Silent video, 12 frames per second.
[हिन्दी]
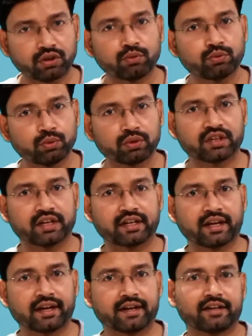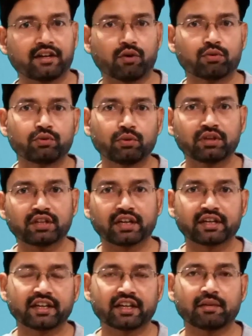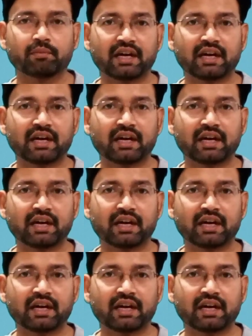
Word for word: डाउनलोड करना है डाउनलोड करने के